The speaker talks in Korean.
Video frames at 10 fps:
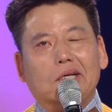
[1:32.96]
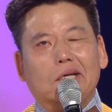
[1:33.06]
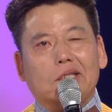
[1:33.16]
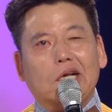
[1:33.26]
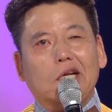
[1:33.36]

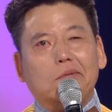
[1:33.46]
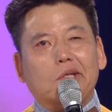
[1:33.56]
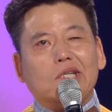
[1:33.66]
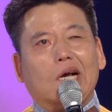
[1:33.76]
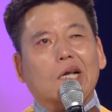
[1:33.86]
아,
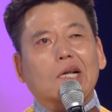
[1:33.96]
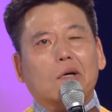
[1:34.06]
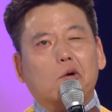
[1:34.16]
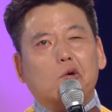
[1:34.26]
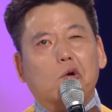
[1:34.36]
사람이
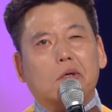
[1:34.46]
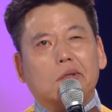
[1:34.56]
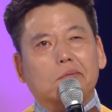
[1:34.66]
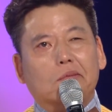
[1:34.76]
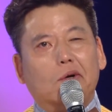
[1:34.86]
장애라고 꼭
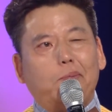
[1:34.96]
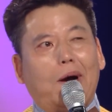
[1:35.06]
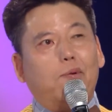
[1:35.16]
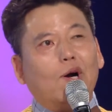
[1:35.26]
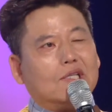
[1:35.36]
뭐
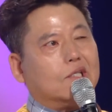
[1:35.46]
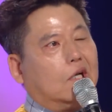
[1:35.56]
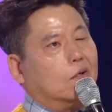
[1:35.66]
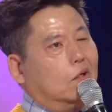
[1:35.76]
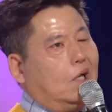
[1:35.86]
바보같이
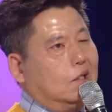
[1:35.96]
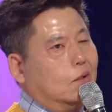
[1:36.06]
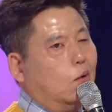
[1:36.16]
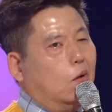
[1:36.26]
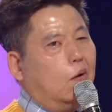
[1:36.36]
사는 건
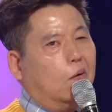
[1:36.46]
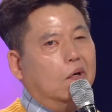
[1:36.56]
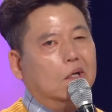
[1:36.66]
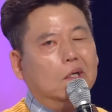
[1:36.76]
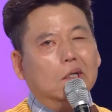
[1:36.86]
아니고
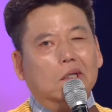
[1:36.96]
네.